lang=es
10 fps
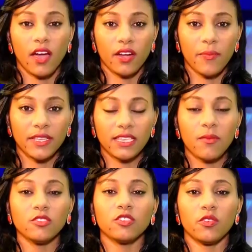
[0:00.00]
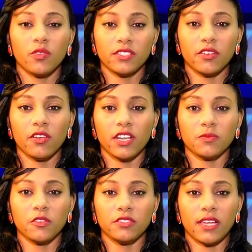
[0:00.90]
Ahora pasamos con nuestro
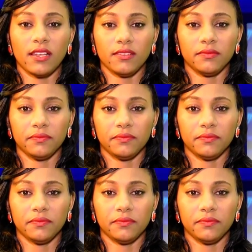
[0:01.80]
corresponsal.